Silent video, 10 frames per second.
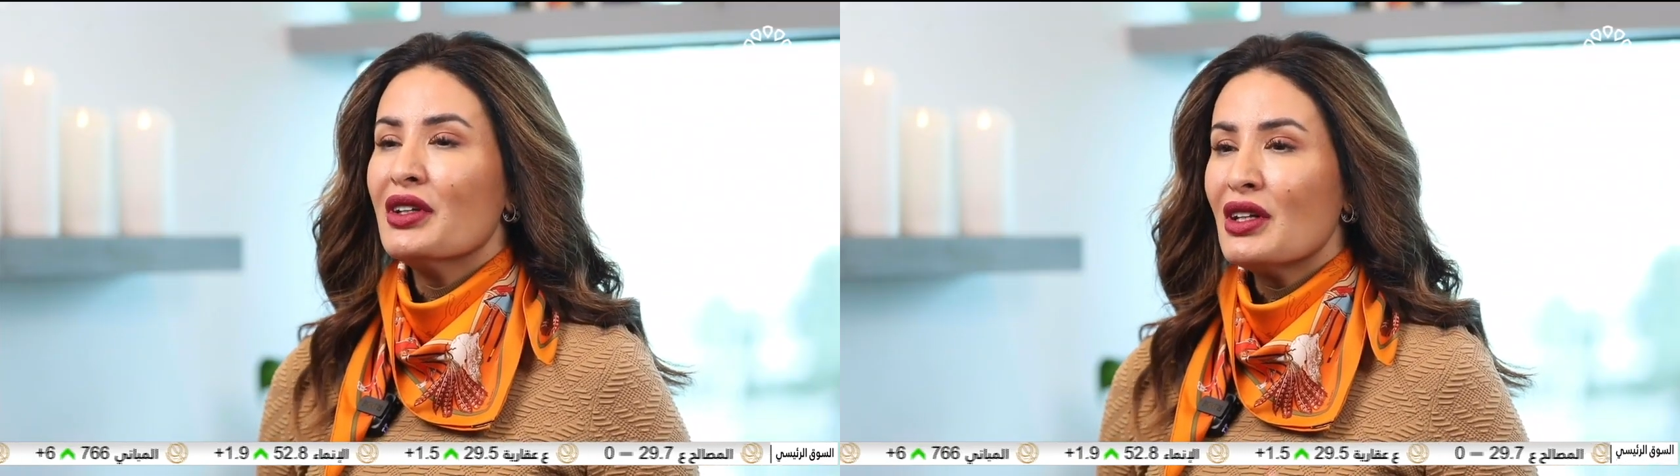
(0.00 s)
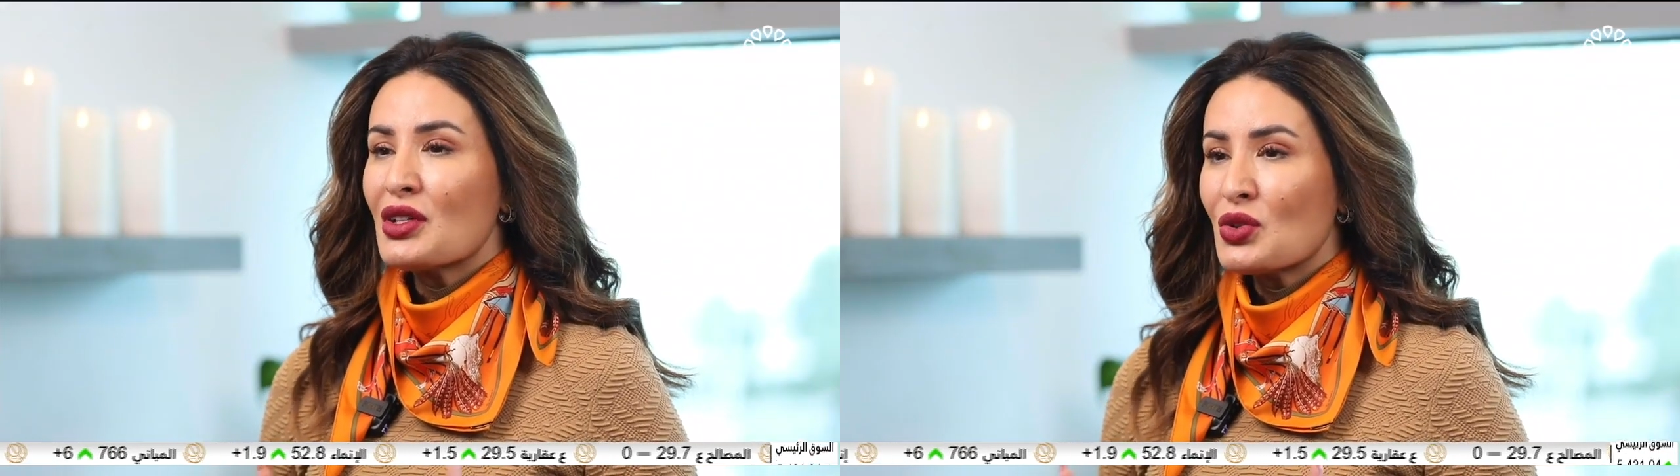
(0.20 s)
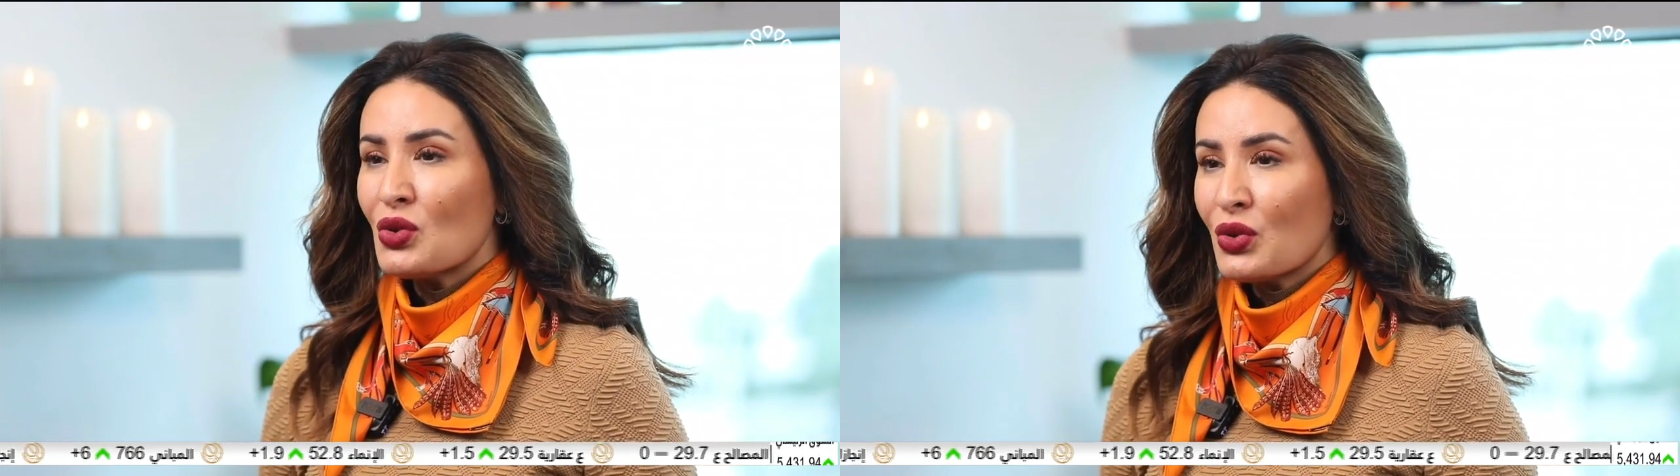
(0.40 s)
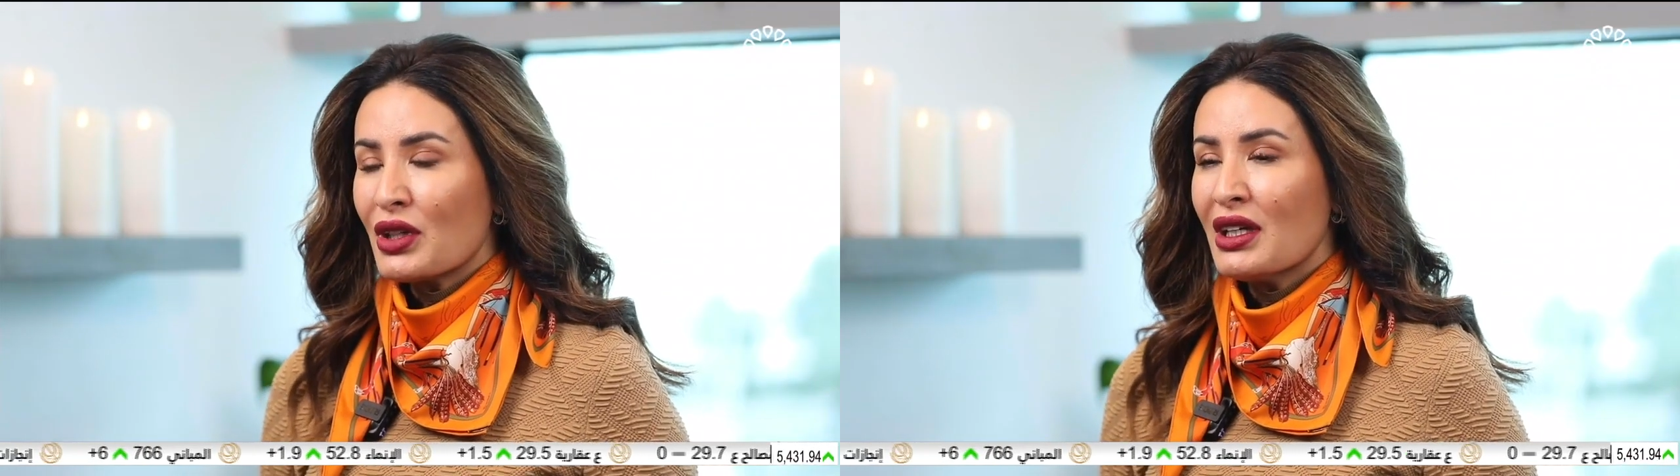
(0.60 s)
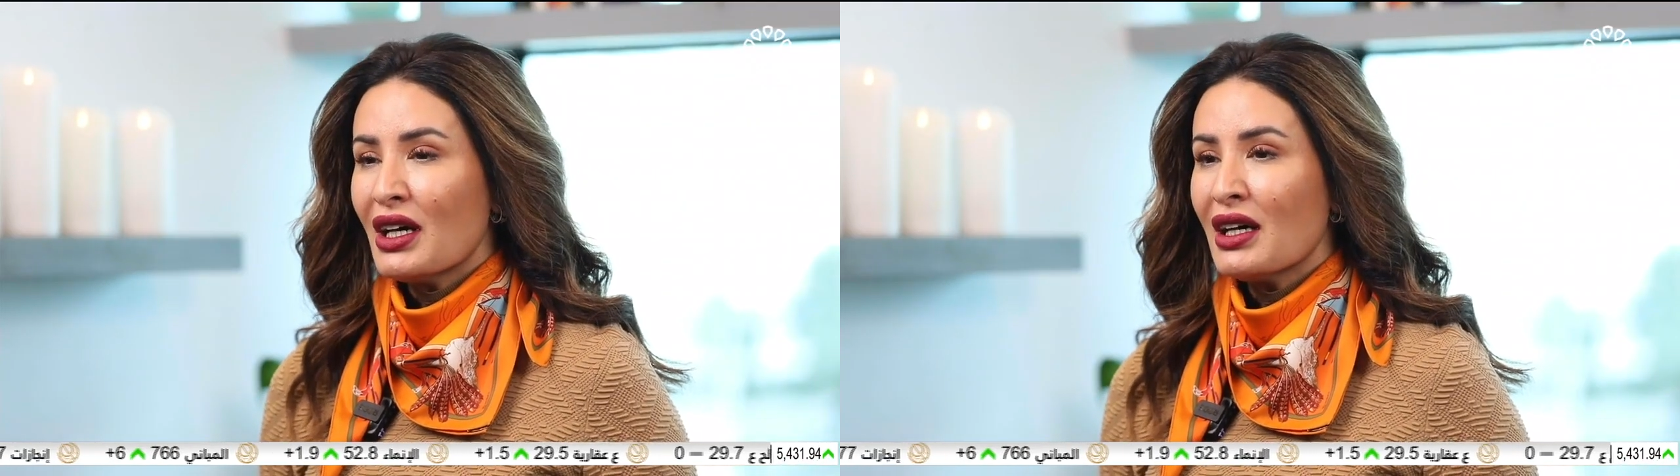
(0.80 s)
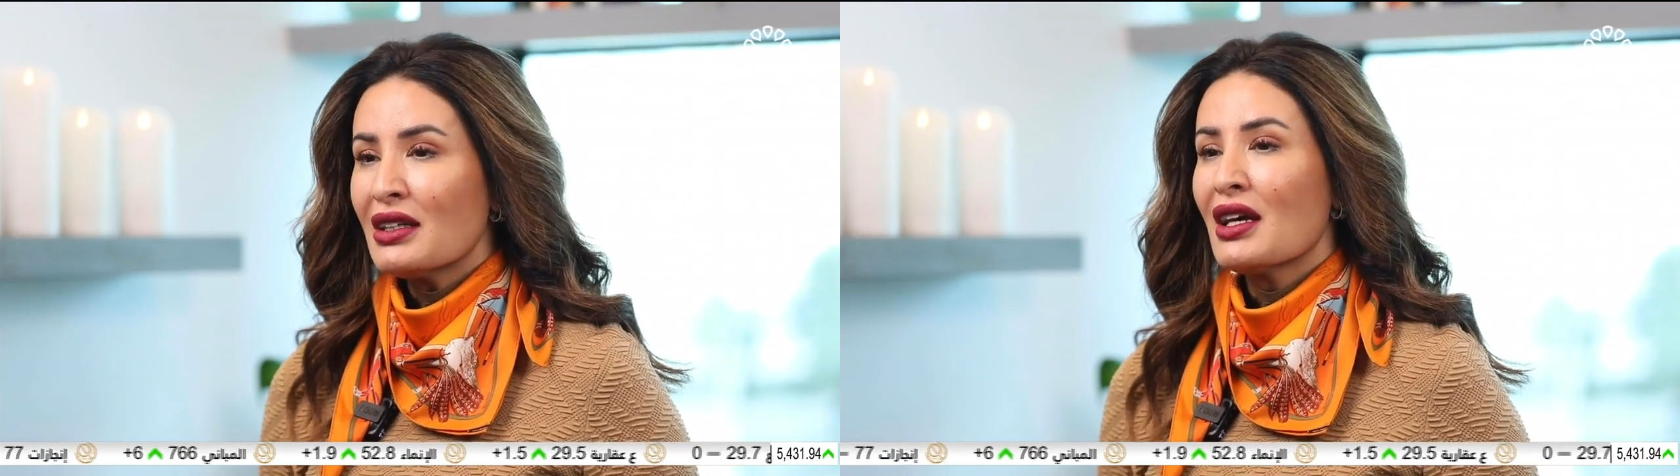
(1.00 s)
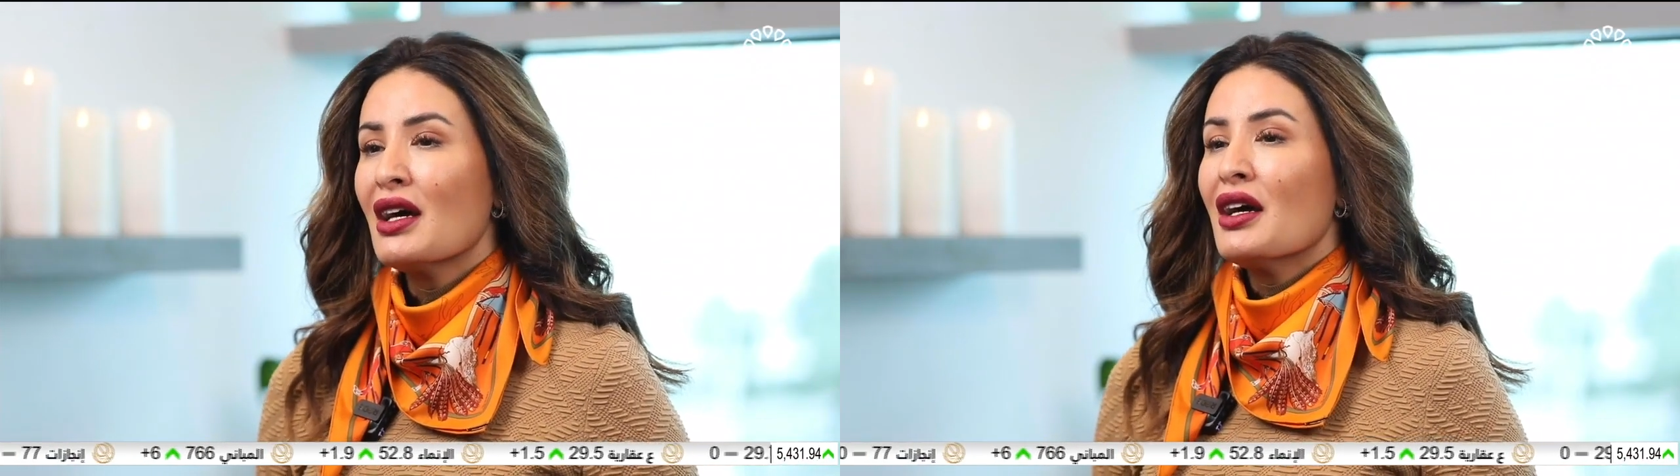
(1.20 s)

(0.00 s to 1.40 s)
عندنا سلوكيات